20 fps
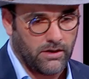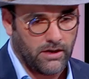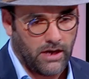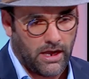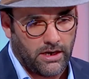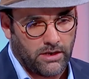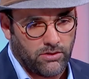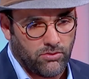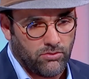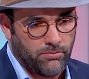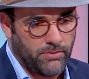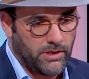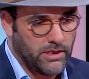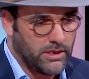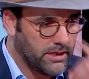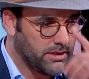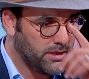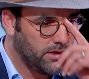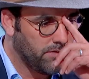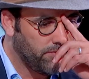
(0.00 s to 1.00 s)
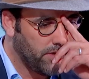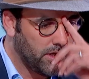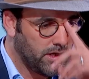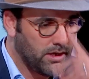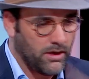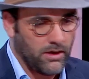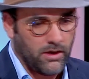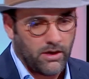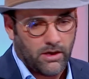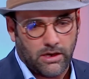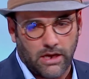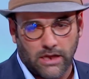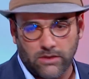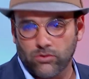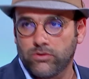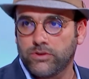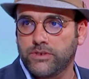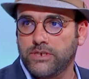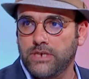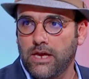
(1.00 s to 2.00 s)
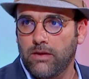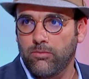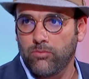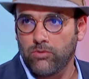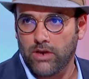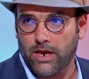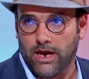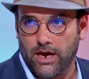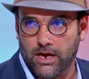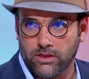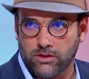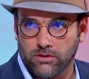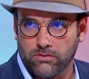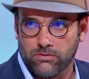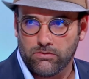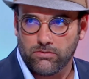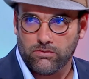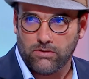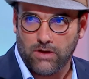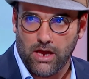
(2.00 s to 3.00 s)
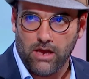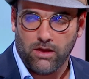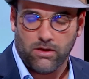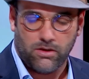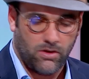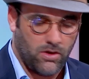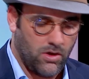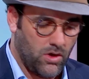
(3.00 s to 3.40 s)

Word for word: قناه نوميديا تي في 14 ولا حاجه ها أه؟